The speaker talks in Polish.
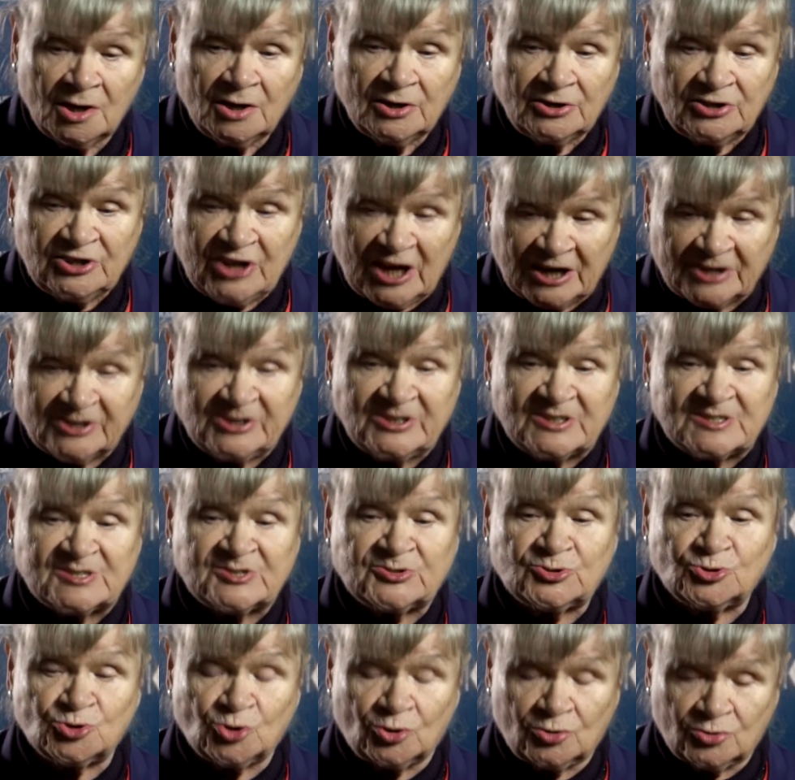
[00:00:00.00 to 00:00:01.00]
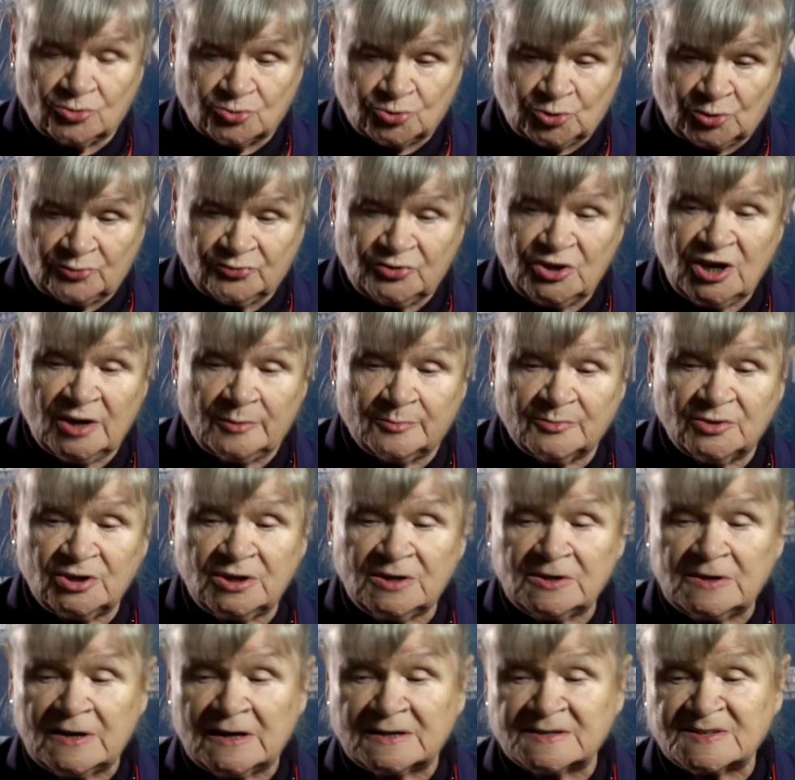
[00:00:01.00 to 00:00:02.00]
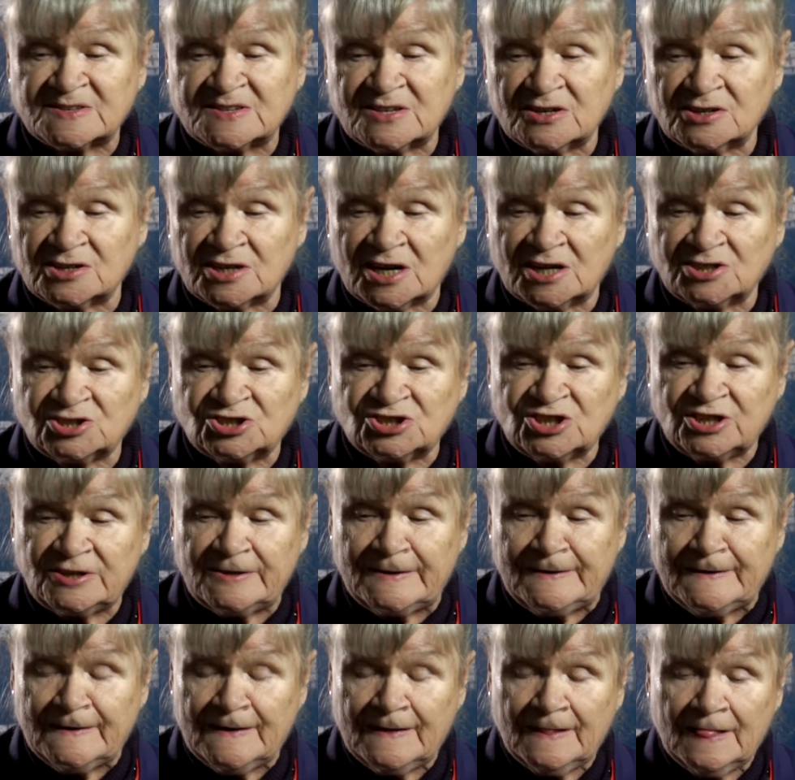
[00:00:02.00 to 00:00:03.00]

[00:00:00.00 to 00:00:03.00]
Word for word: i jak jest to, to wiemy, jak sobie radzili.